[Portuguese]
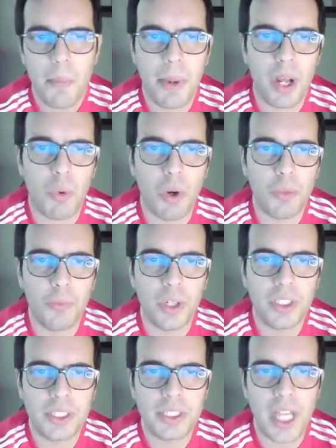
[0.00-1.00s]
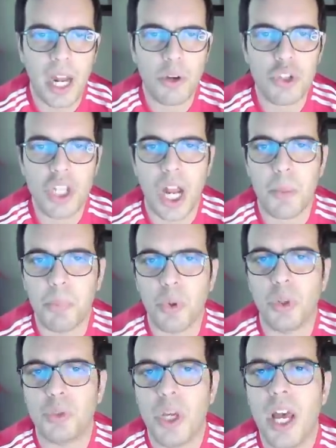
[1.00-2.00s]
para quando for necessário estar
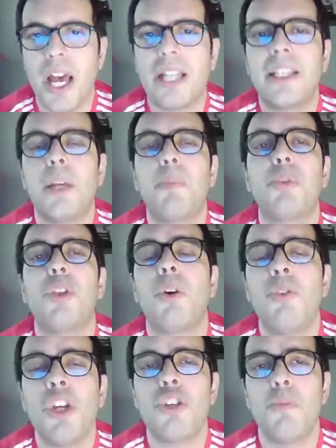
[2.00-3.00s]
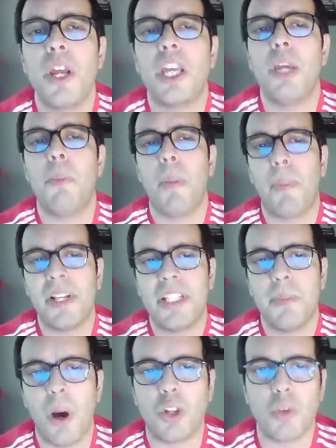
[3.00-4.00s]
pronto a ter protagonismo na equipa
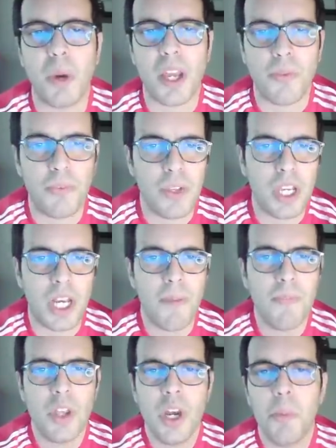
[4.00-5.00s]
principal do Benfica.